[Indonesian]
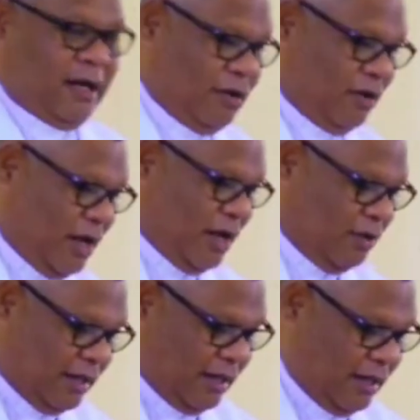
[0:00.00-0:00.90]
na kene
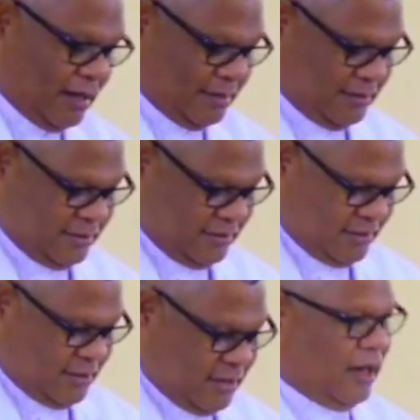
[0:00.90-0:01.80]
le alo kila
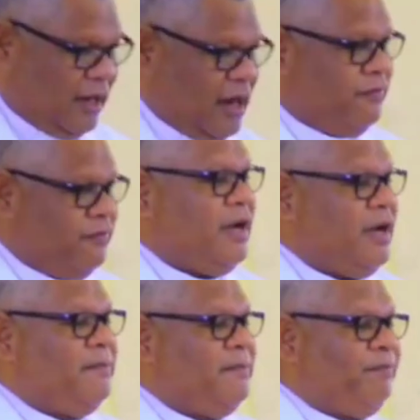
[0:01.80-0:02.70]
na cry
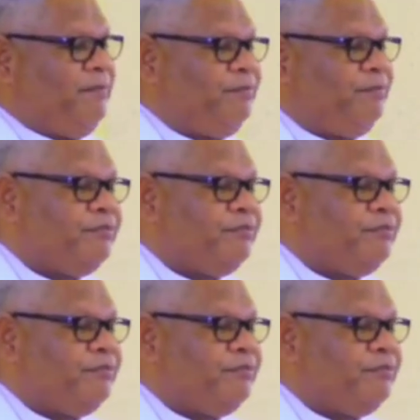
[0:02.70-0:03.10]
freedom